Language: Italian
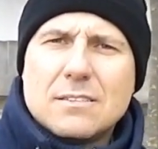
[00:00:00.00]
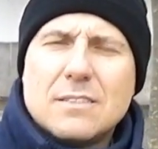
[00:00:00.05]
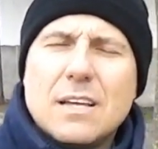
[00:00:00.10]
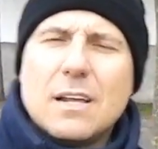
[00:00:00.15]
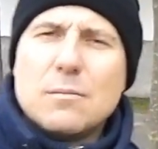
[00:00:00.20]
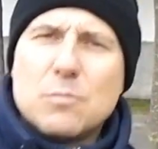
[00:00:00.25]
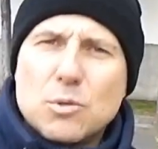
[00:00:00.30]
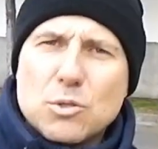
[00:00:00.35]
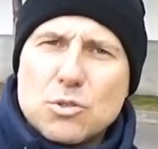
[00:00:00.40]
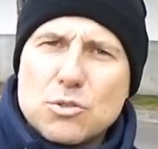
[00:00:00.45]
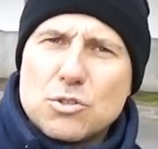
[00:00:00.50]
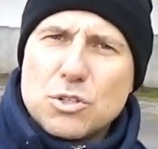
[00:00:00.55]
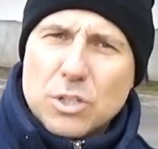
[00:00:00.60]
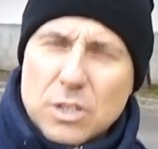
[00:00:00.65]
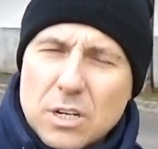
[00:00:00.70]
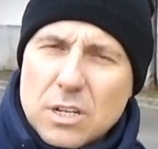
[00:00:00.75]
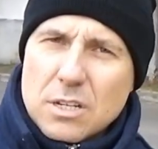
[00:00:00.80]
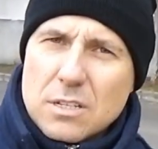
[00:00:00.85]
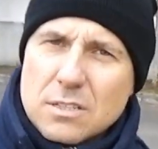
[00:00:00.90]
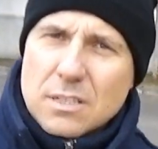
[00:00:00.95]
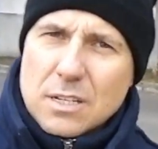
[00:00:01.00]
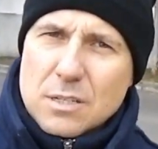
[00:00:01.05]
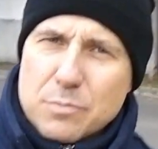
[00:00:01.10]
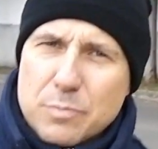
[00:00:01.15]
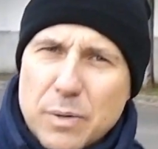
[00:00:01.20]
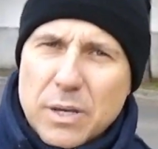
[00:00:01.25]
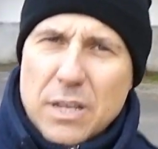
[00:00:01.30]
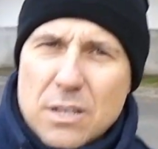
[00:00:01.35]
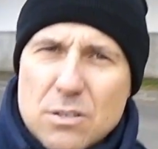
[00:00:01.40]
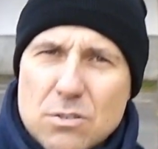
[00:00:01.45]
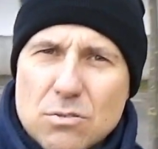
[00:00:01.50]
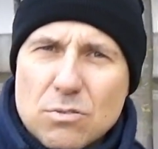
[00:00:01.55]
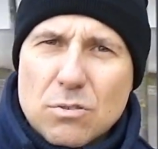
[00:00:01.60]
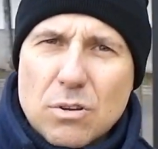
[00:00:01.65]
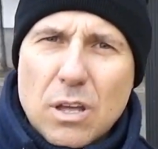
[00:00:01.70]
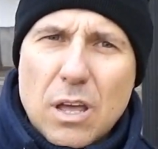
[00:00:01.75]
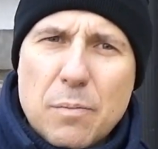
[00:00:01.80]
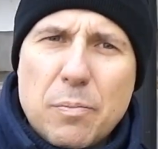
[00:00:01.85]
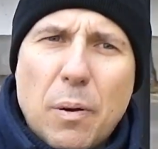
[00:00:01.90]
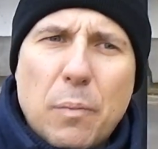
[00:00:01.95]
del motociclista
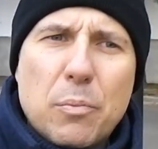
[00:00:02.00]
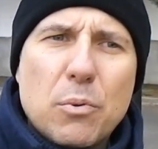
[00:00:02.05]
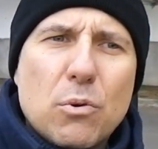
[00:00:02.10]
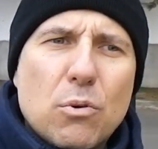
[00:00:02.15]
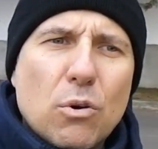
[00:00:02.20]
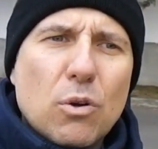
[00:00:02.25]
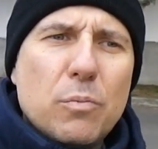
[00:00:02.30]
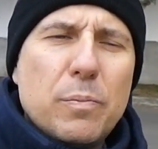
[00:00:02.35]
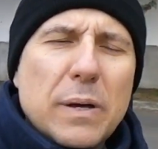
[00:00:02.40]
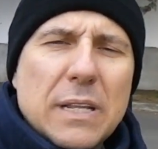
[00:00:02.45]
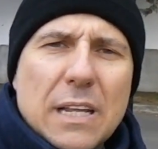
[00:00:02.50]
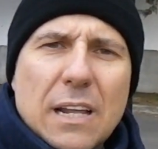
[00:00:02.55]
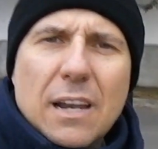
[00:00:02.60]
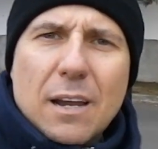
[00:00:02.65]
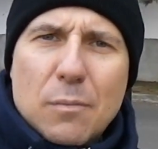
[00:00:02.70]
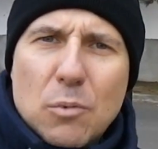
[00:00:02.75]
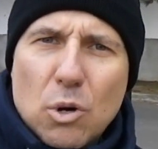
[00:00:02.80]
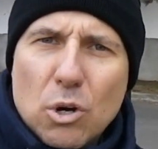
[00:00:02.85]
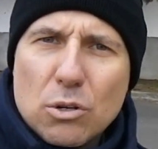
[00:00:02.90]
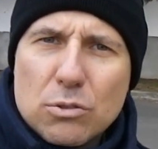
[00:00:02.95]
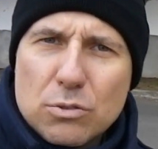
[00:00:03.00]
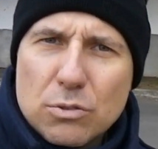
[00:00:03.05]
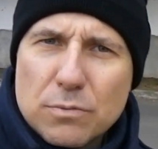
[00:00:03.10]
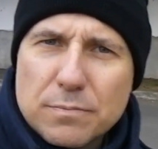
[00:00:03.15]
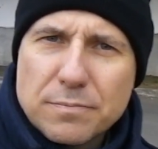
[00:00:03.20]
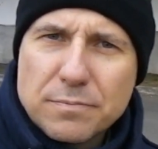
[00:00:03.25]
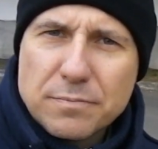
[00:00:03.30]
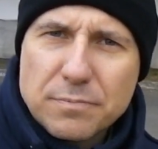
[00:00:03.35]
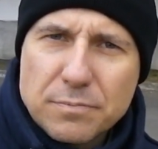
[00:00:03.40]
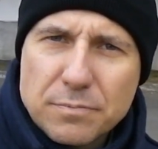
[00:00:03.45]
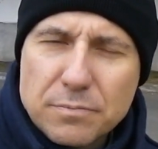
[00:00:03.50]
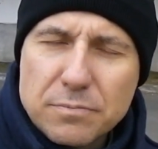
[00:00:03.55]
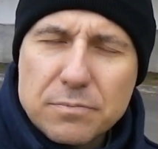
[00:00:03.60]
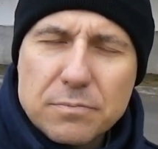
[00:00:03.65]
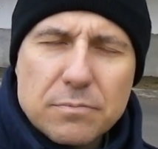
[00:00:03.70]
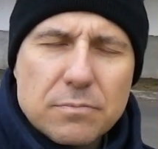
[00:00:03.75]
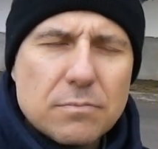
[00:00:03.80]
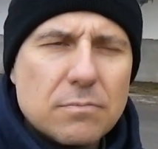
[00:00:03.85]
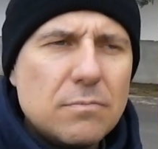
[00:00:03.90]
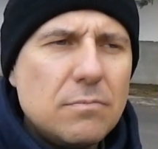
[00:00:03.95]
spesso, è proprio colpa della moto.
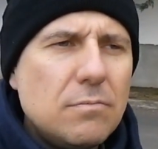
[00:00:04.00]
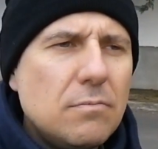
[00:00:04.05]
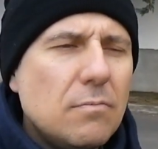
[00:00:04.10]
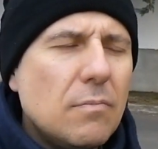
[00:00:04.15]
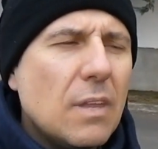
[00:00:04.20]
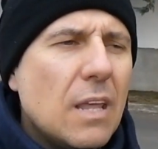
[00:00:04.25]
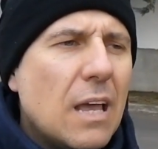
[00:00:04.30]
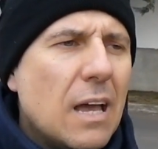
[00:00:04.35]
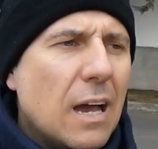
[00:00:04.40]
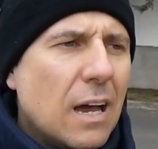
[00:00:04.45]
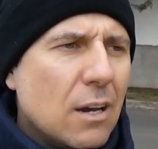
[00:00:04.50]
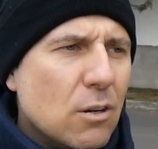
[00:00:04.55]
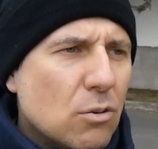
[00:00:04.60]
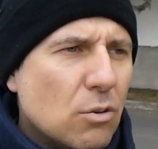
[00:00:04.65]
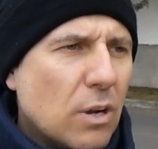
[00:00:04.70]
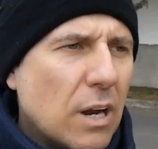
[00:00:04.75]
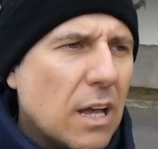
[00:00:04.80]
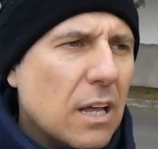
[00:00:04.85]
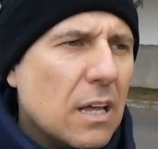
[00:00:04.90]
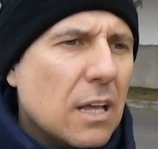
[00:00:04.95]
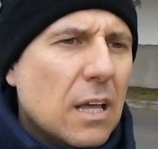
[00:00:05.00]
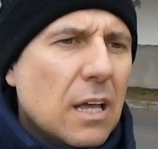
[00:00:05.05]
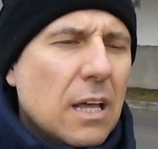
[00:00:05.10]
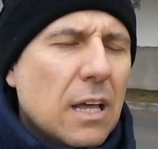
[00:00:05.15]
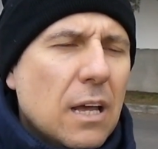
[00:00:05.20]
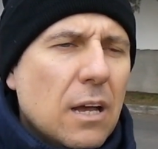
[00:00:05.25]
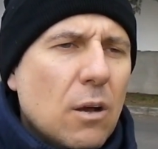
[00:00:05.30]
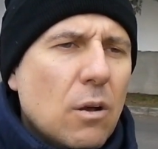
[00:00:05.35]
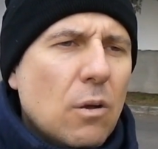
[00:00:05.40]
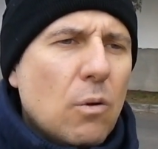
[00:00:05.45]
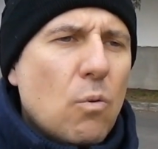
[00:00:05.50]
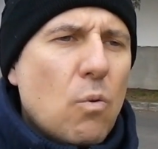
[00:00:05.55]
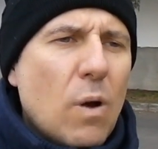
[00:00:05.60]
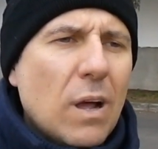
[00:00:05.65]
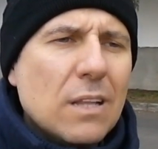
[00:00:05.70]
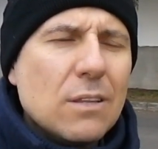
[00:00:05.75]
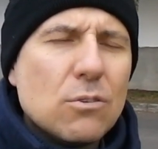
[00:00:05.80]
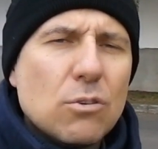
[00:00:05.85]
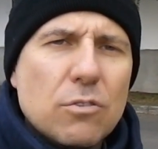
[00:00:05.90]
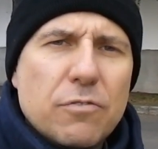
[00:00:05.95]
Allora,
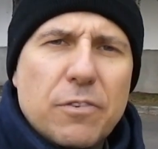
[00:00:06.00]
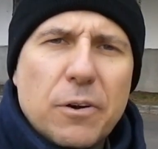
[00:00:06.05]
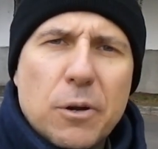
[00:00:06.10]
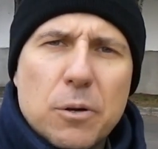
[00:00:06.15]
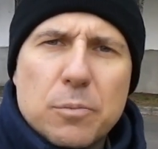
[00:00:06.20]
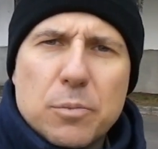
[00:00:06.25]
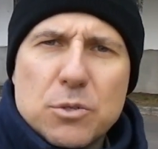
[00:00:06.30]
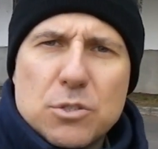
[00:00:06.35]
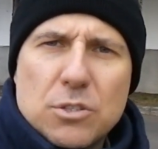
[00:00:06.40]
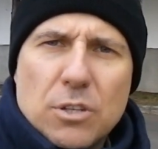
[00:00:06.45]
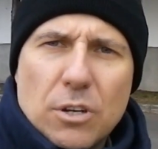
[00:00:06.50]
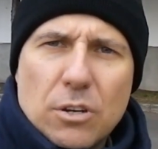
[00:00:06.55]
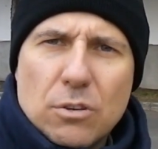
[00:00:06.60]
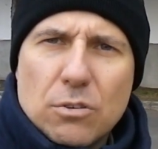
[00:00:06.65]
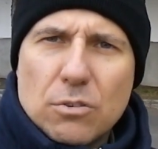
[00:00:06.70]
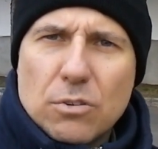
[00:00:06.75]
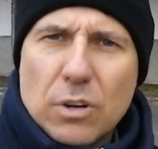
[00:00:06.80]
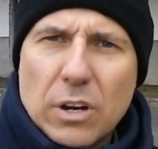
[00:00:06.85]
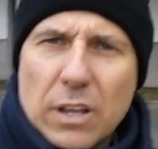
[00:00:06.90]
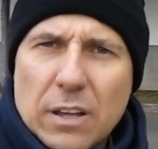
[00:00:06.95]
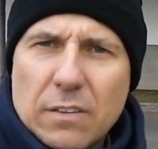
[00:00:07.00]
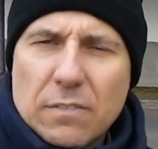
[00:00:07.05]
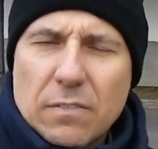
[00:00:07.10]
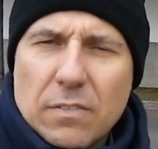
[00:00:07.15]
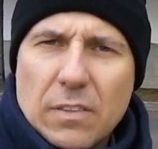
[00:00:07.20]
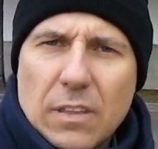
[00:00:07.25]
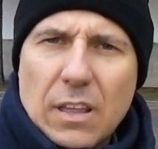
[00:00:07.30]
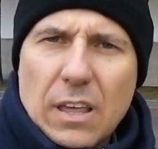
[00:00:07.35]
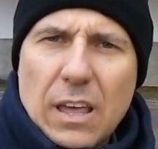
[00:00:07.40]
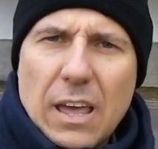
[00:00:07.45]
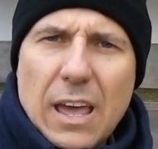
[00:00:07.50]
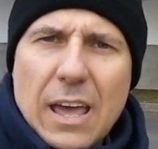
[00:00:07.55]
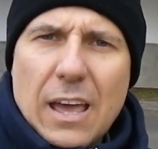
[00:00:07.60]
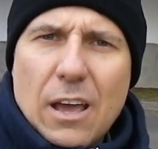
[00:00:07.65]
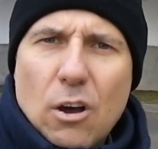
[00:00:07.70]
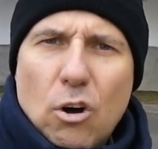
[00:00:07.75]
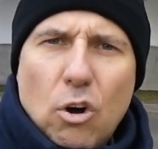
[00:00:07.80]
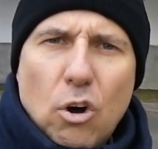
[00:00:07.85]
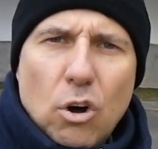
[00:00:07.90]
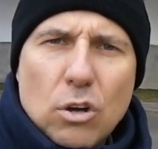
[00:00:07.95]
quando il freno posteriore
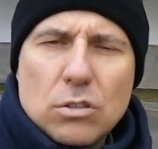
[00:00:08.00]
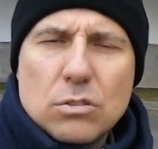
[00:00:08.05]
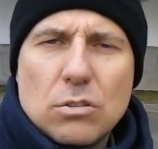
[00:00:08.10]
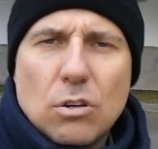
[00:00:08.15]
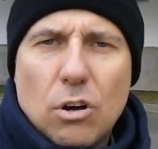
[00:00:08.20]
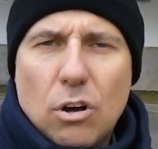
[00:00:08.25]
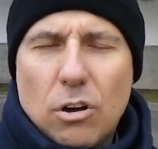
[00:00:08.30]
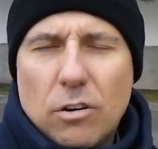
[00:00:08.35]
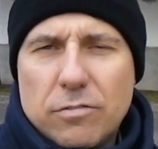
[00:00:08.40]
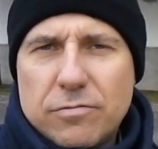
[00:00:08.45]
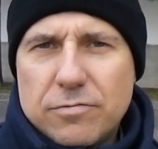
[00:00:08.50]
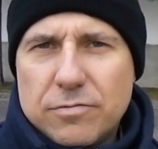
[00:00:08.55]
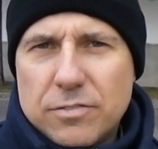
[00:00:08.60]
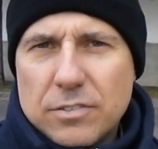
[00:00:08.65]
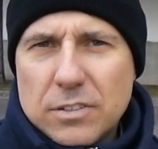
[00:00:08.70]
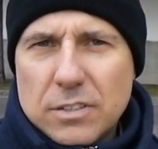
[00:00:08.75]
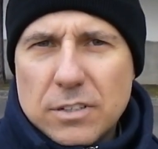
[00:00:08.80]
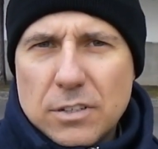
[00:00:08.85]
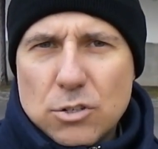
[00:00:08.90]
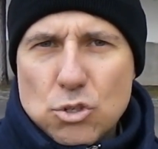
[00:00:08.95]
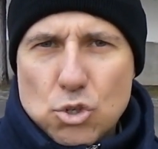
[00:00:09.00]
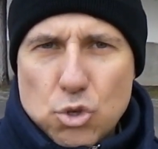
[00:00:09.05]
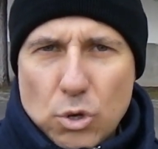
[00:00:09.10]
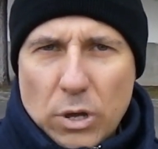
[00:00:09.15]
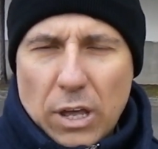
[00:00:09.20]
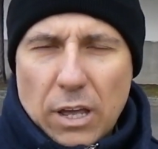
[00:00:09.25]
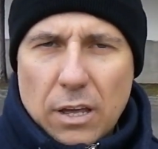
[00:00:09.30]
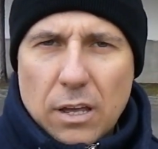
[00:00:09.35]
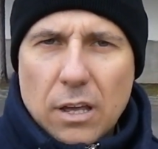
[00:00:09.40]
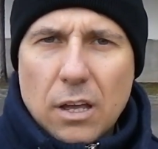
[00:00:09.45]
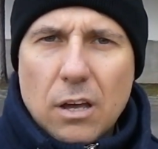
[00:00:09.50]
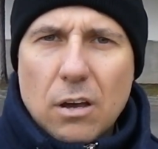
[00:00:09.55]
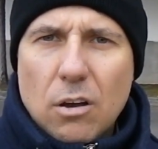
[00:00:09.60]
è on-off, cioè